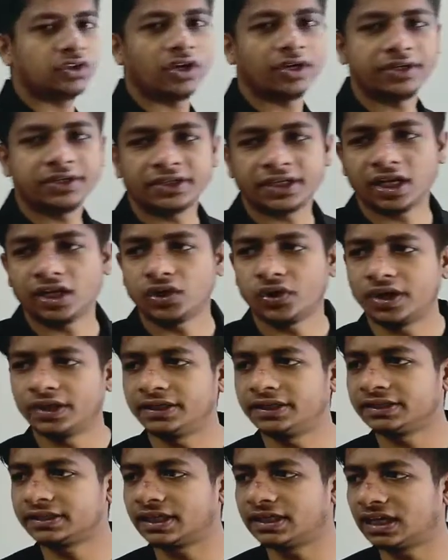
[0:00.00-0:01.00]
जीरो आर्टिकल नौ
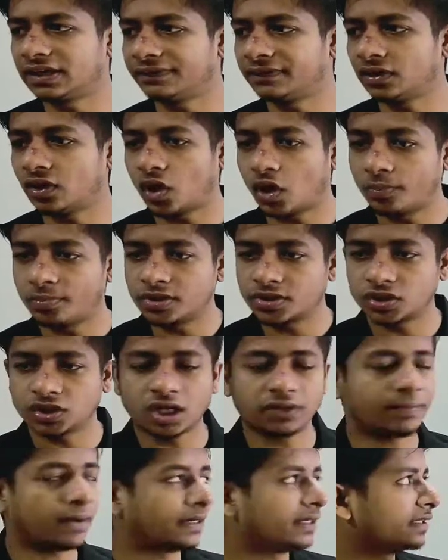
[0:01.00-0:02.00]
आर्टिकल या फिर ऑमेशन
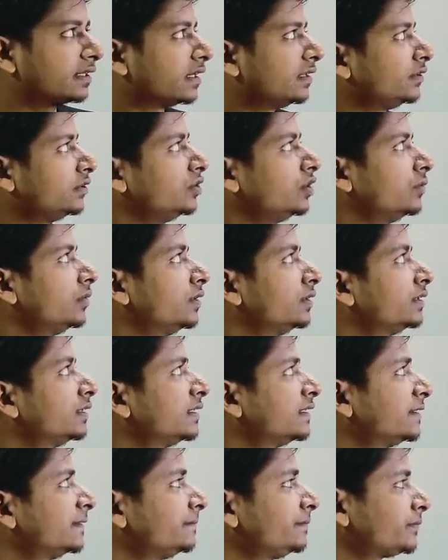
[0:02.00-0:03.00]
ऑफ आर्टिकल तीनों बोलते
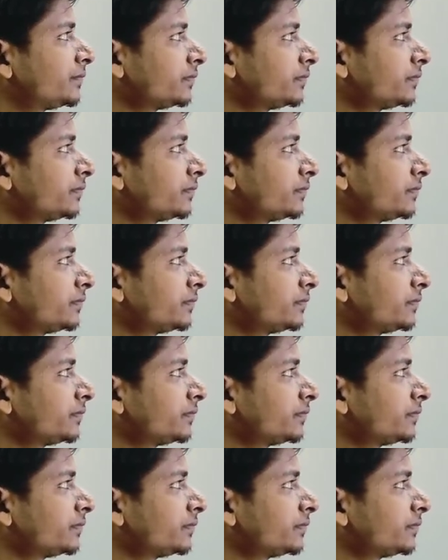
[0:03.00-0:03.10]
हैं